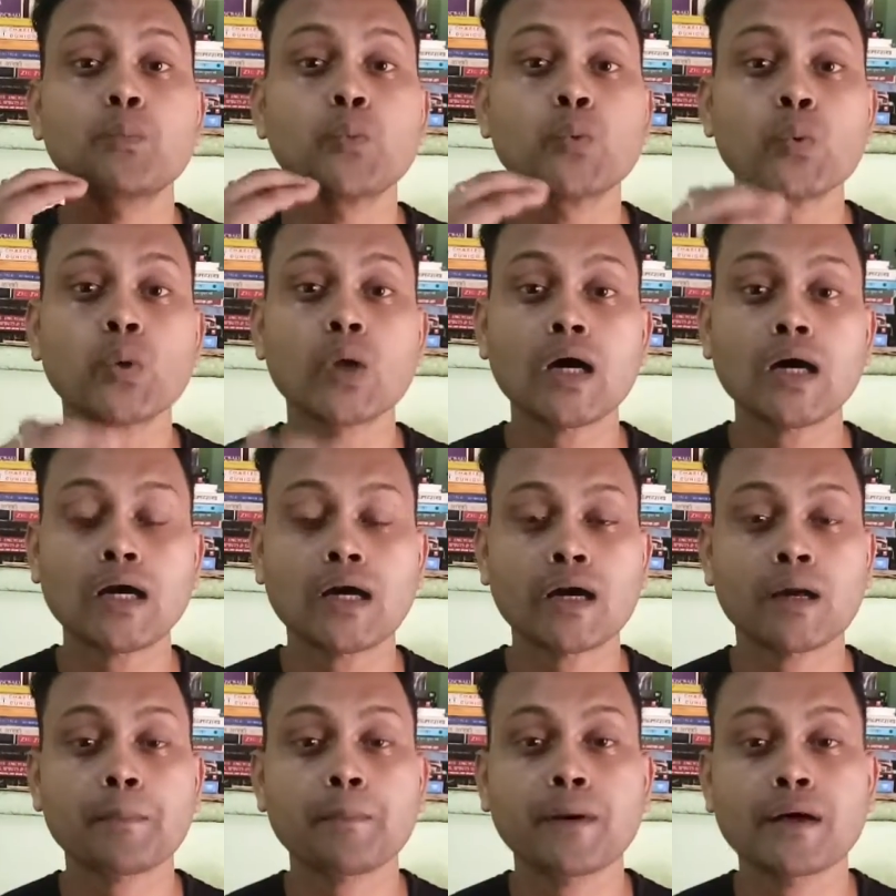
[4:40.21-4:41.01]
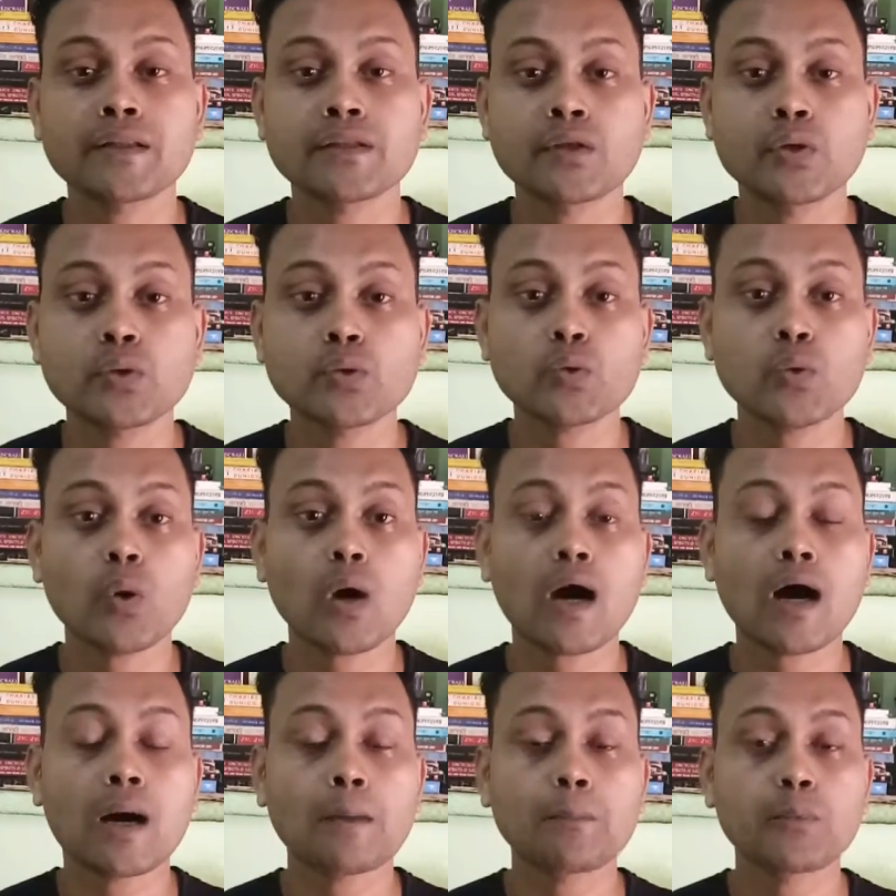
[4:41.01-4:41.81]
पूरा कर पाते हो तो
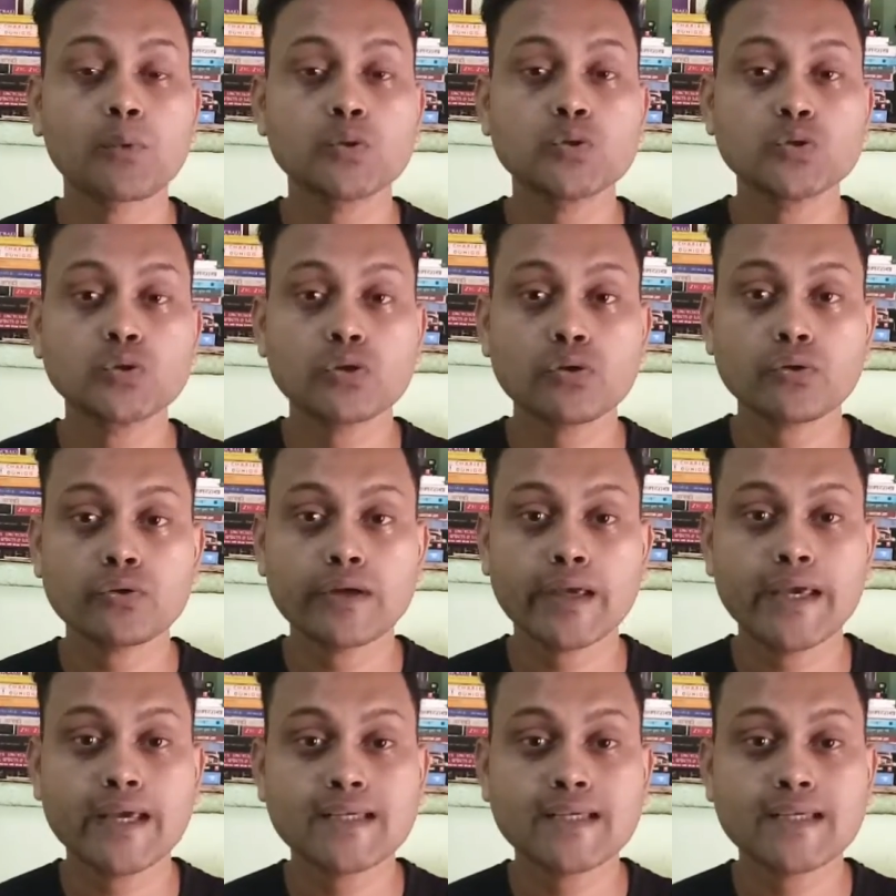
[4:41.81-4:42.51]
आपको जो